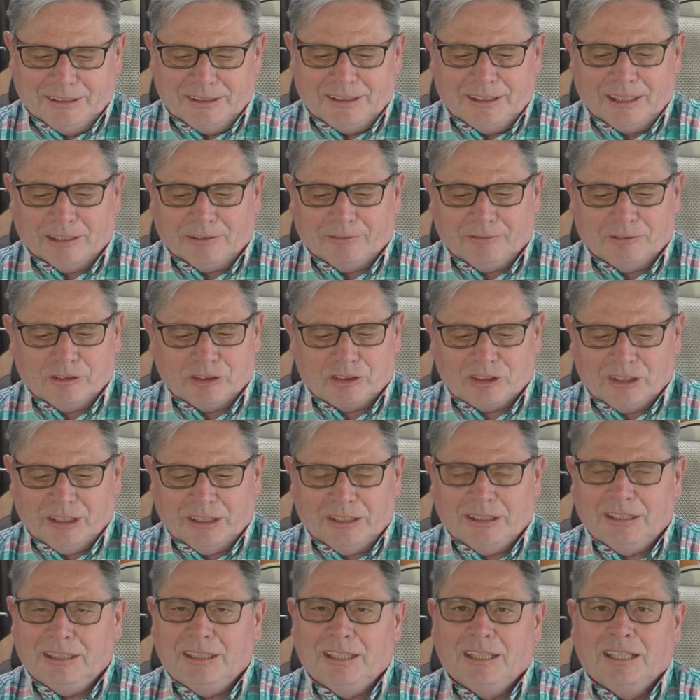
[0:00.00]
nicht
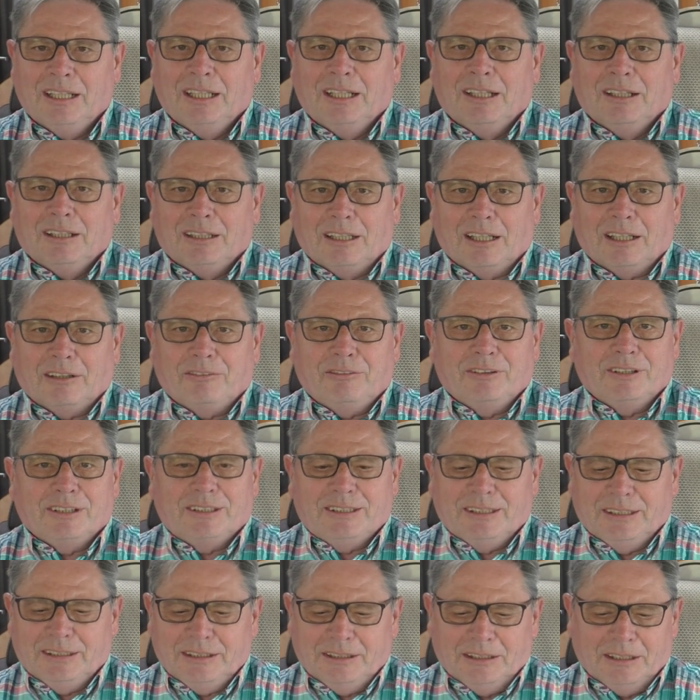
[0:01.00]
nachverstehen,
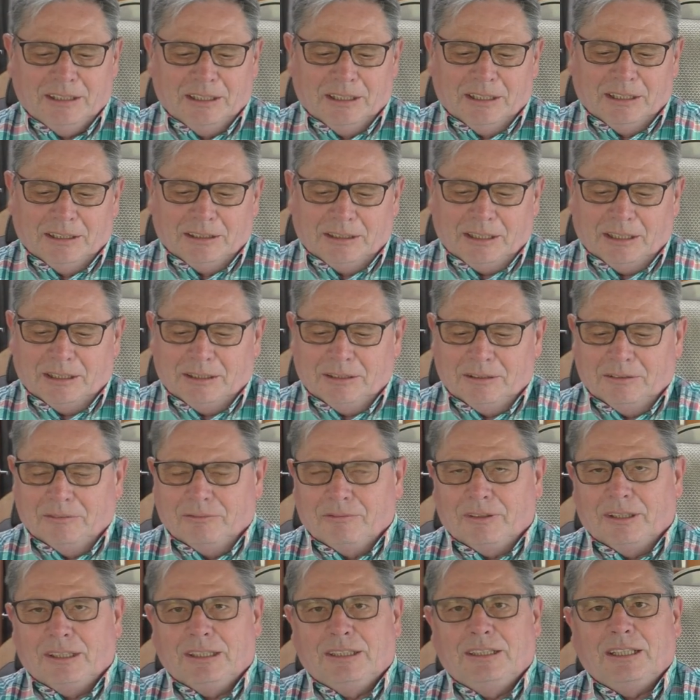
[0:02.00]
nachvollziehen, denn
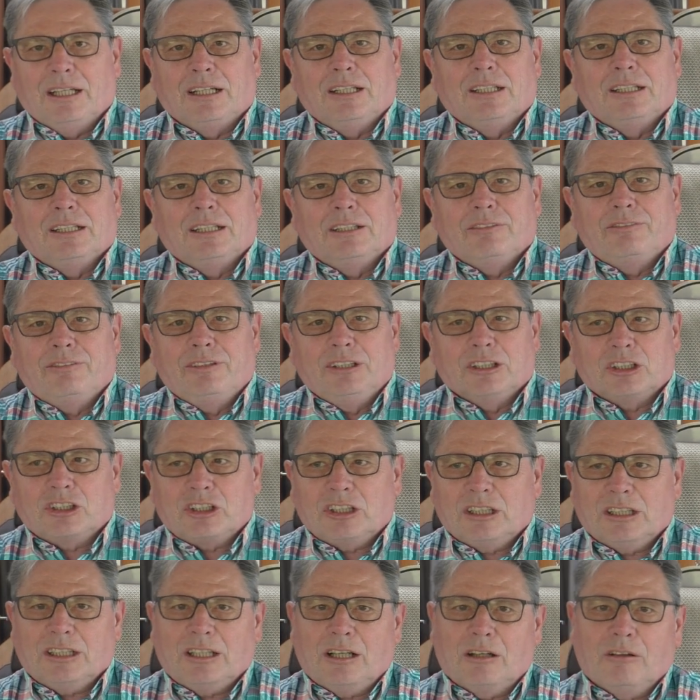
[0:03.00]
wenn ich einen
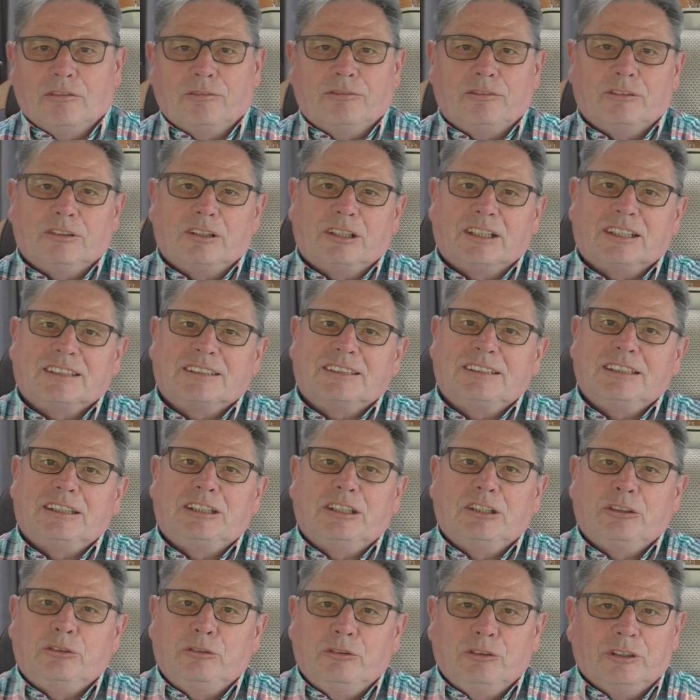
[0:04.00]
Gefrierschrank kaufe oder lässt
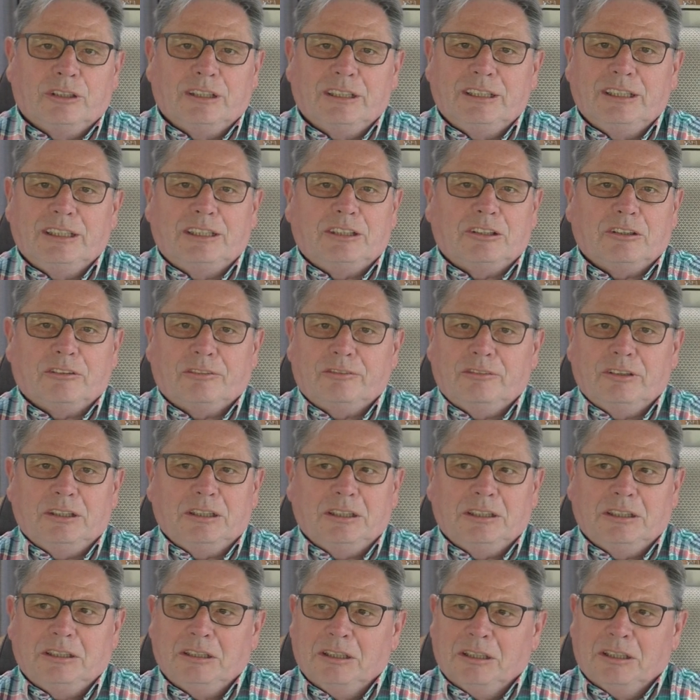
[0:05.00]
sich die Türe nicht
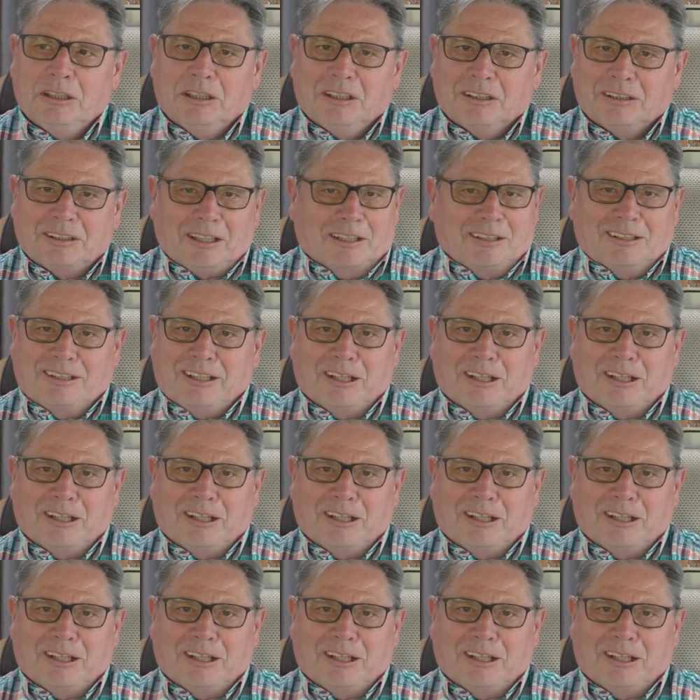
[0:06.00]
öffnen, dann